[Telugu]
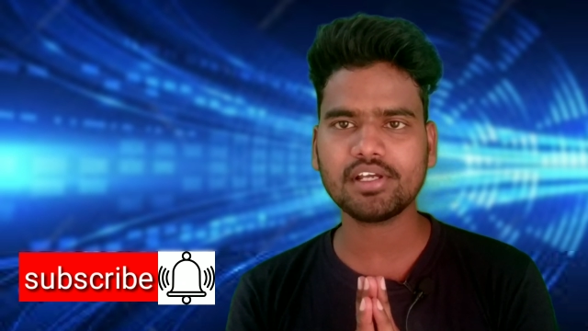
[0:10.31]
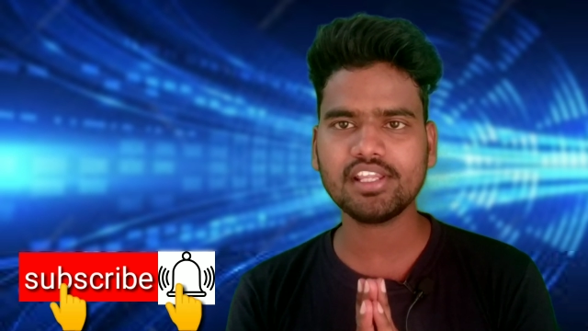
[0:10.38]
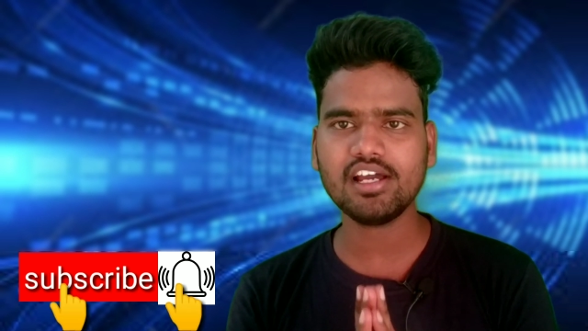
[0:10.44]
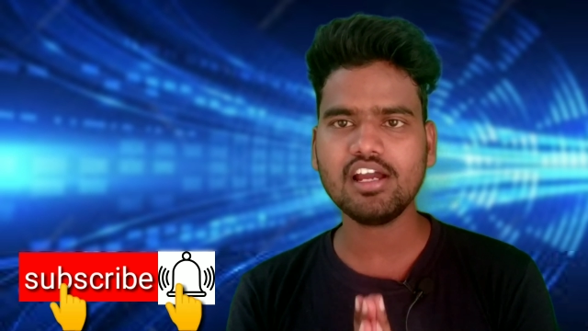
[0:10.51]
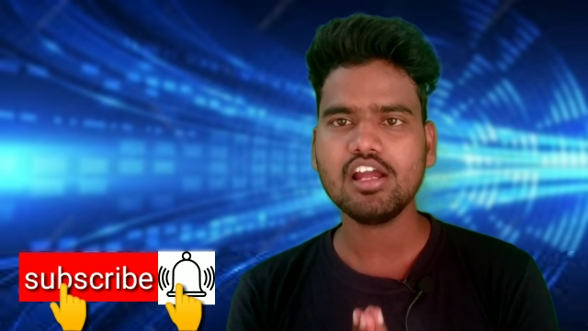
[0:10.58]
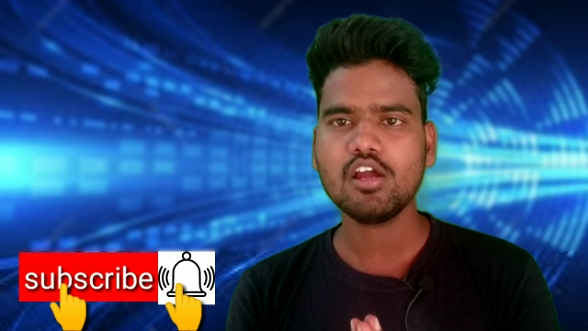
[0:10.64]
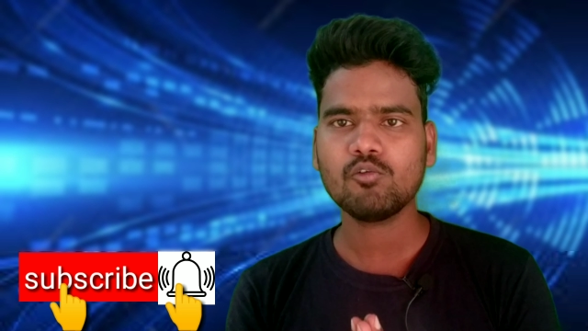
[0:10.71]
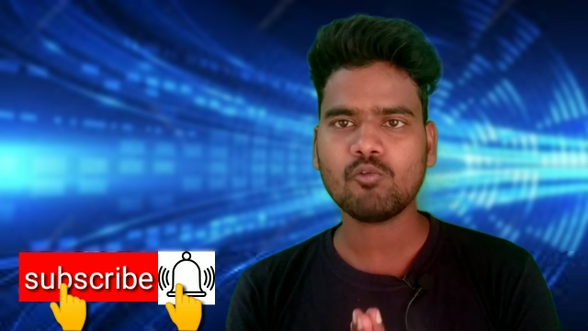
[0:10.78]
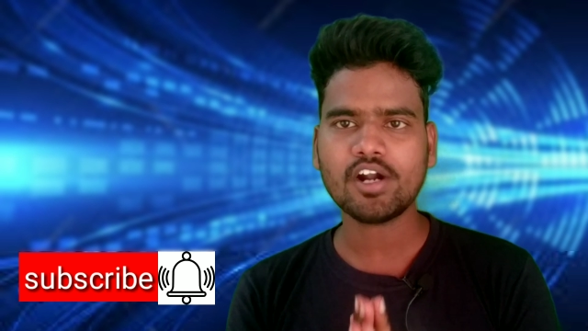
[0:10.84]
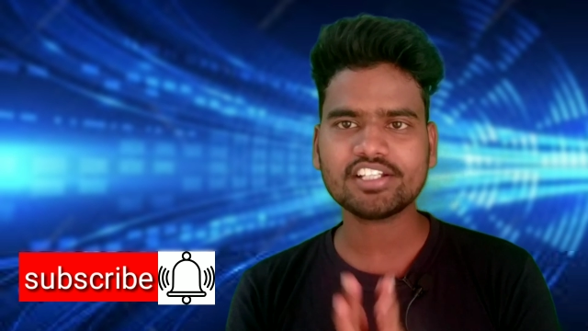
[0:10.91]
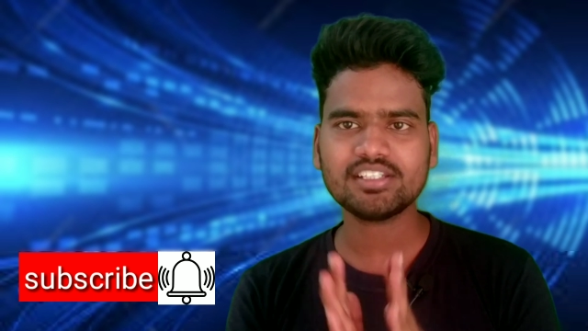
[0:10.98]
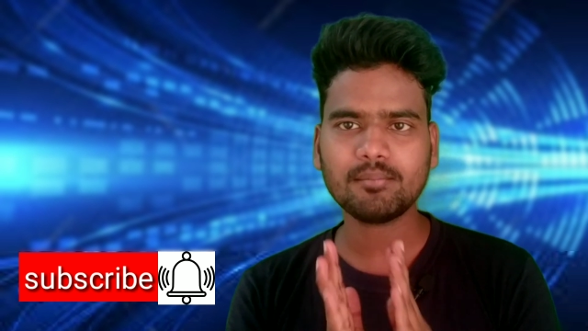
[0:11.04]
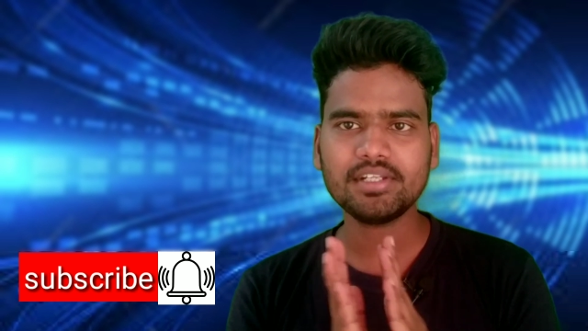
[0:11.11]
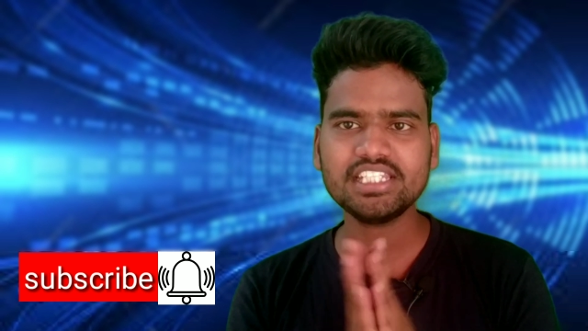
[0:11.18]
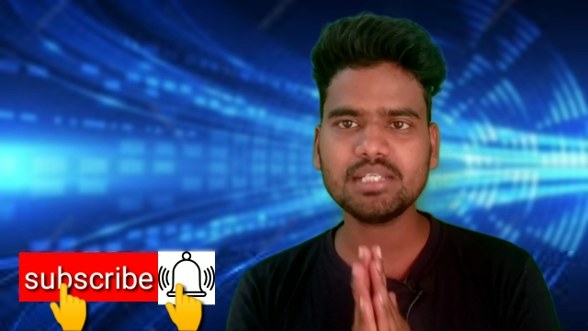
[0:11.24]
కదా వాటి
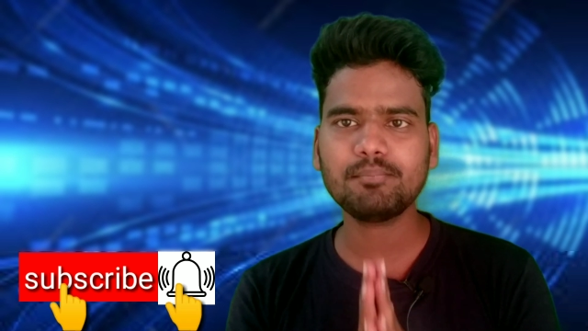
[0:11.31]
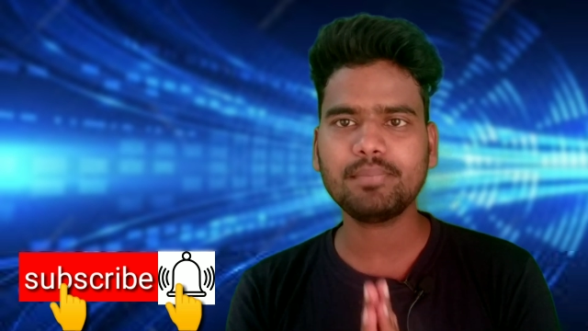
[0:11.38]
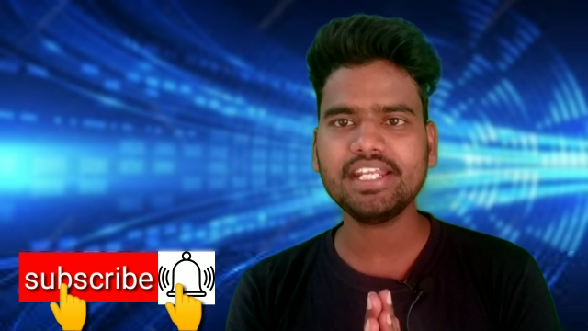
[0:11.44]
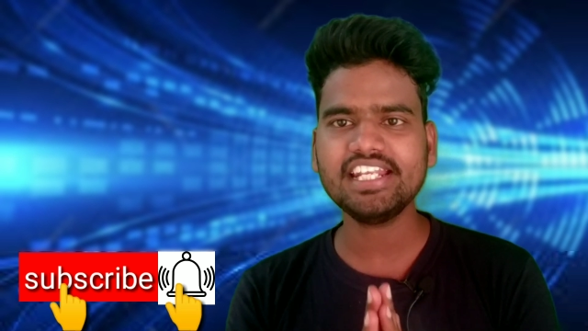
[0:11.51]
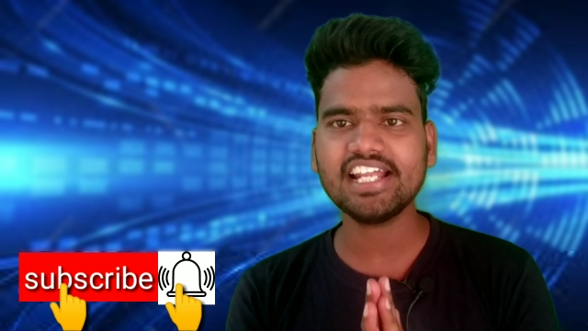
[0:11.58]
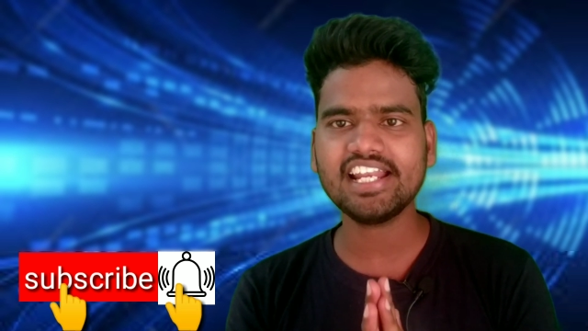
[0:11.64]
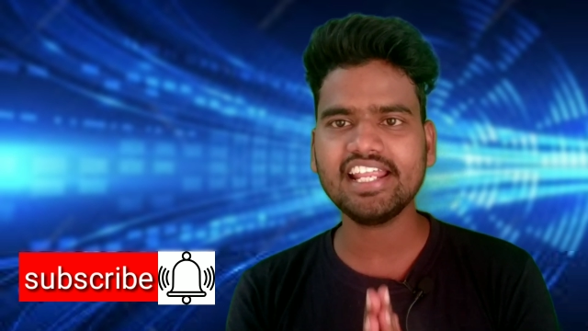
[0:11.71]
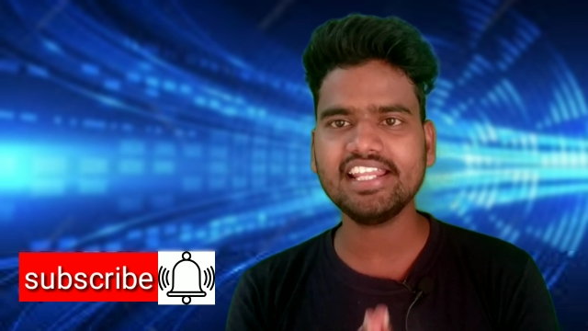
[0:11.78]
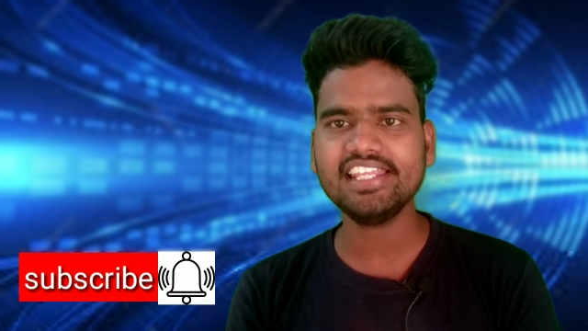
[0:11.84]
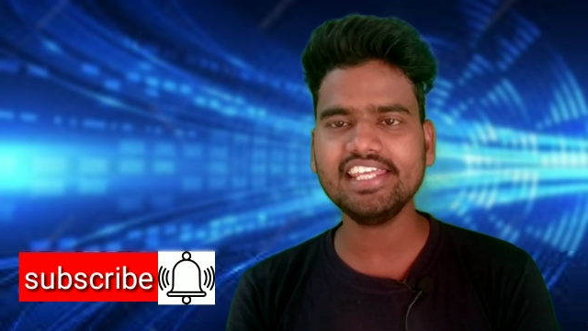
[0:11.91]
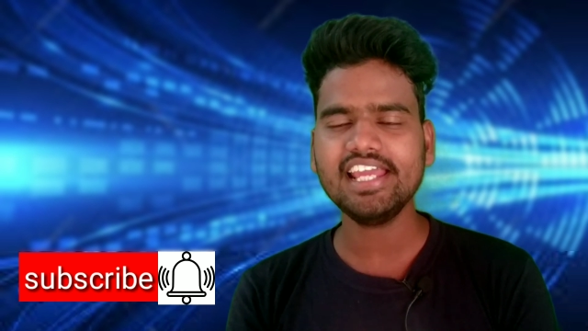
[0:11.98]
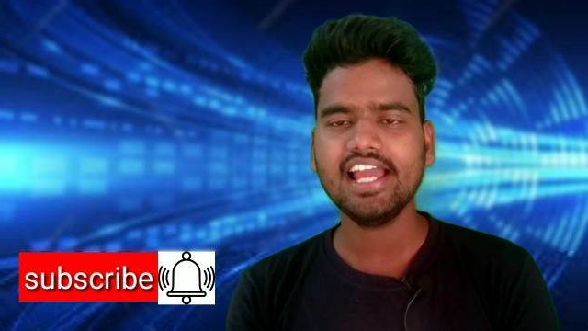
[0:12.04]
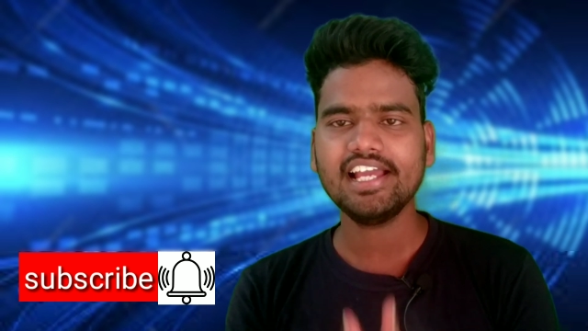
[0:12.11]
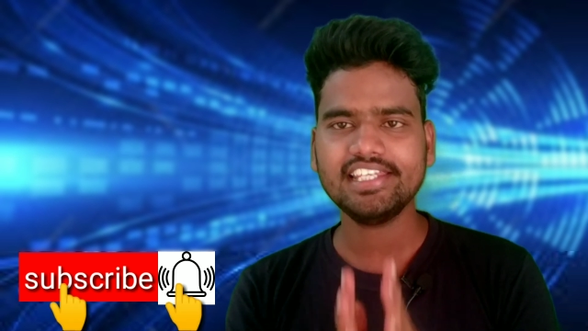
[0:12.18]
సంబంధించి పిన్ అనేది